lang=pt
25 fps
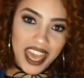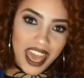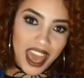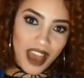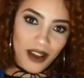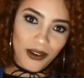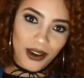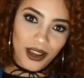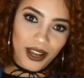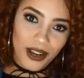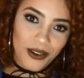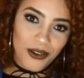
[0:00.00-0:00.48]
E
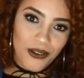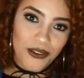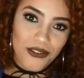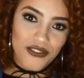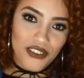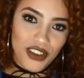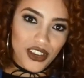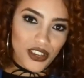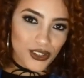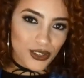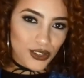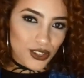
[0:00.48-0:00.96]
agora
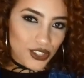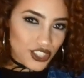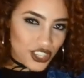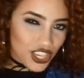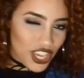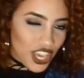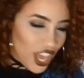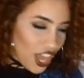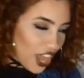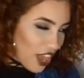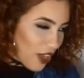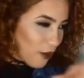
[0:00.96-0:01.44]
com o vídeo
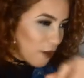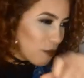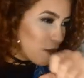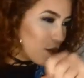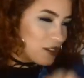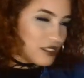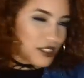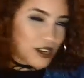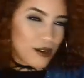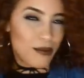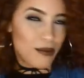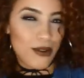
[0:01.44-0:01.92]
de eu
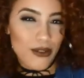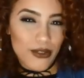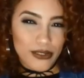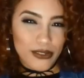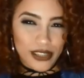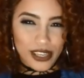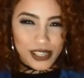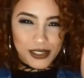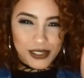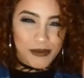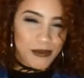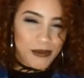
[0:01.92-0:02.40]
mostrando pra
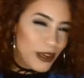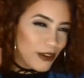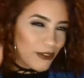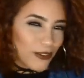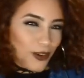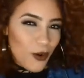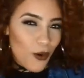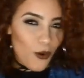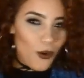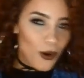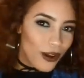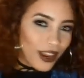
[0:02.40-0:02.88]
vocês como é
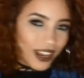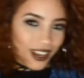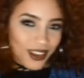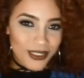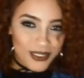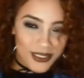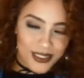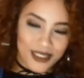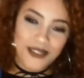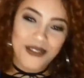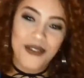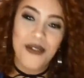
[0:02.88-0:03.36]
que ficou
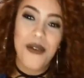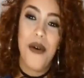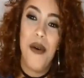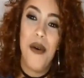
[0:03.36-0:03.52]
ele no